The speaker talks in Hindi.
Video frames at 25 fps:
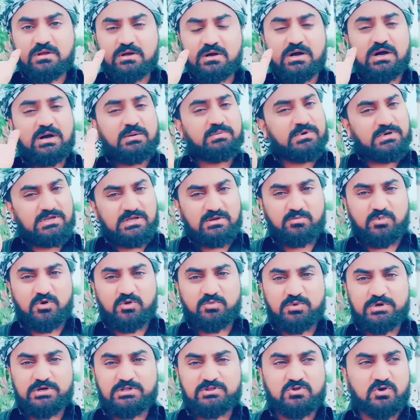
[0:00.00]
आप लिए बहुत
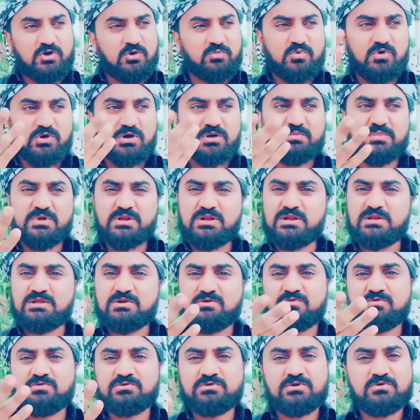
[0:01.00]
बड़ी तोप होंगे मेरे लिए
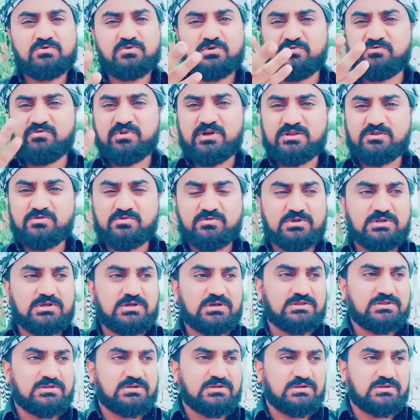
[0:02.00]
उसकी कोई वैल्यू नहीं है
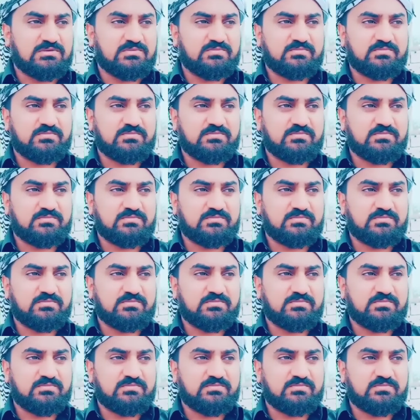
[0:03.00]
इतनी